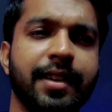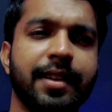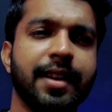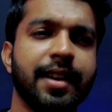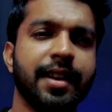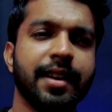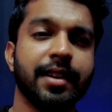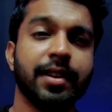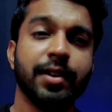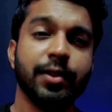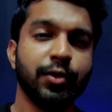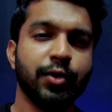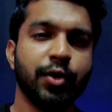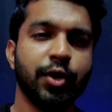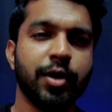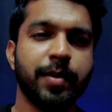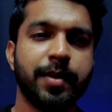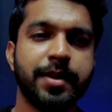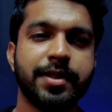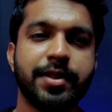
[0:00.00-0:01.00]
না না
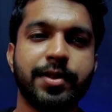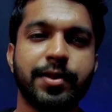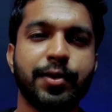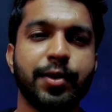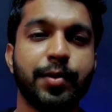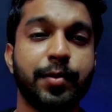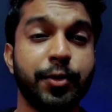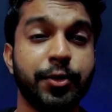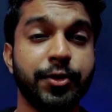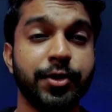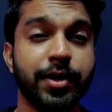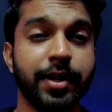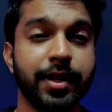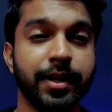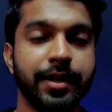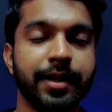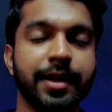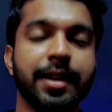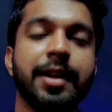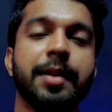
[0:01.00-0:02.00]
ধন্যবাদ জানার কোনো প্রয়োজন
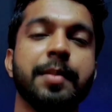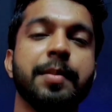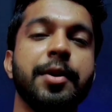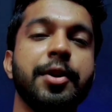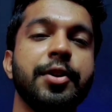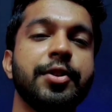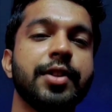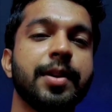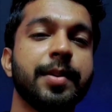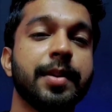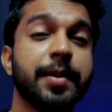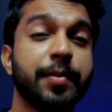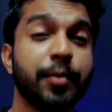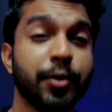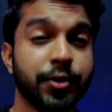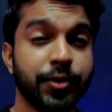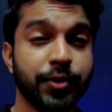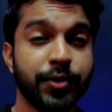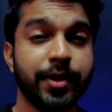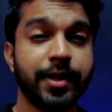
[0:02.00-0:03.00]
নেই ভিডিও যদি আপনাদের
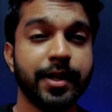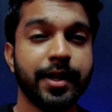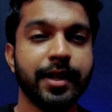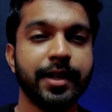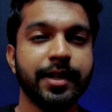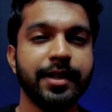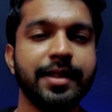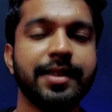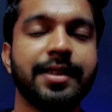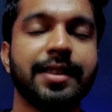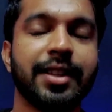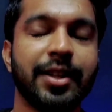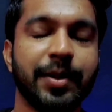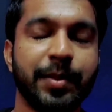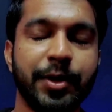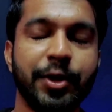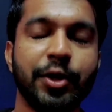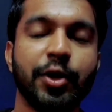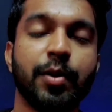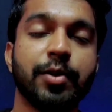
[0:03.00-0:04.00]
পছন্দ হয়ে থাকে তাহলে
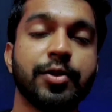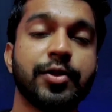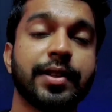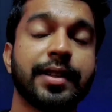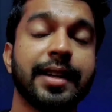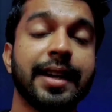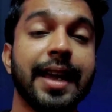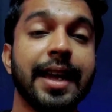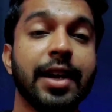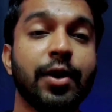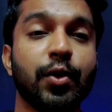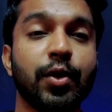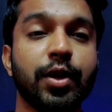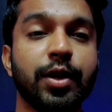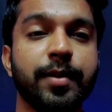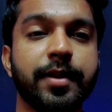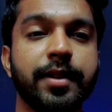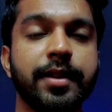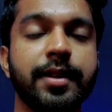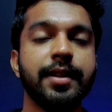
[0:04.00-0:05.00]
ভিডিও অবশ্যই একটা লাইক করে
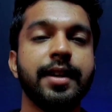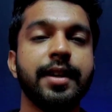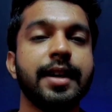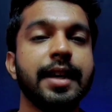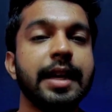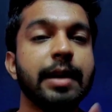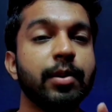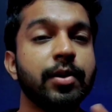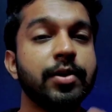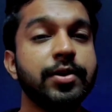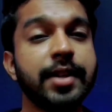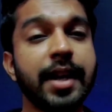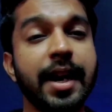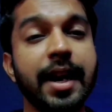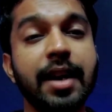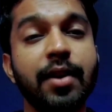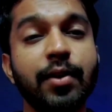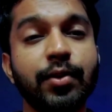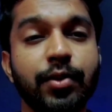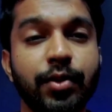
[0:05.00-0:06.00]
দেবেন এবং
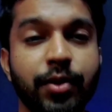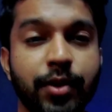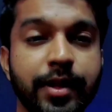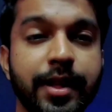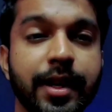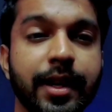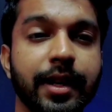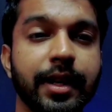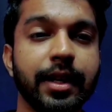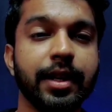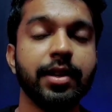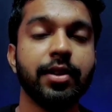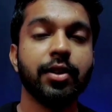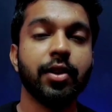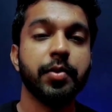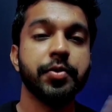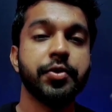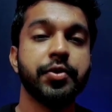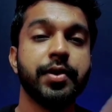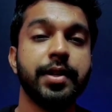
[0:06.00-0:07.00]
চ্যানেল নতুন হয়ে থাকলে
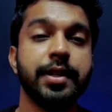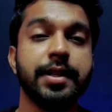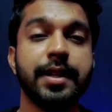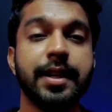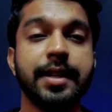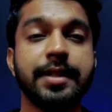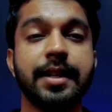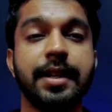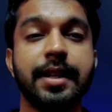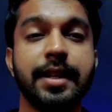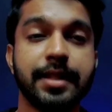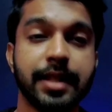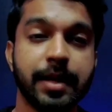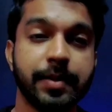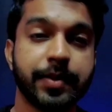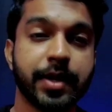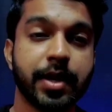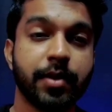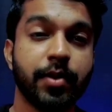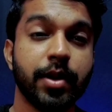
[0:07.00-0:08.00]
অবশ্যই নিচে গিয়ে চ্যানেলটি
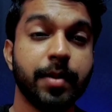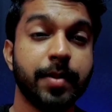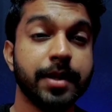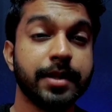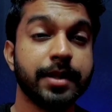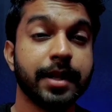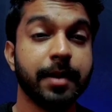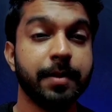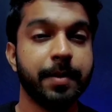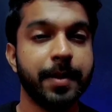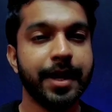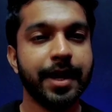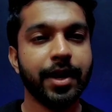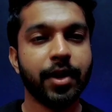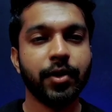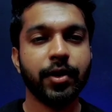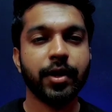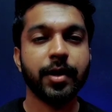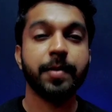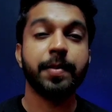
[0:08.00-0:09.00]
সাবস্ক্রাইব করে পাশ থাকা বেল
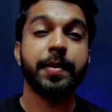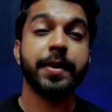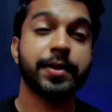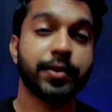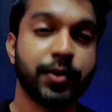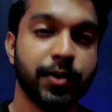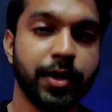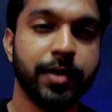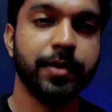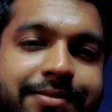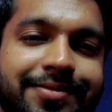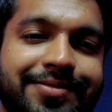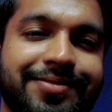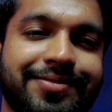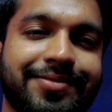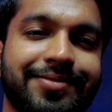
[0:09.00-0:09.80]
আইকনটিকে প্রেস করে নেবেন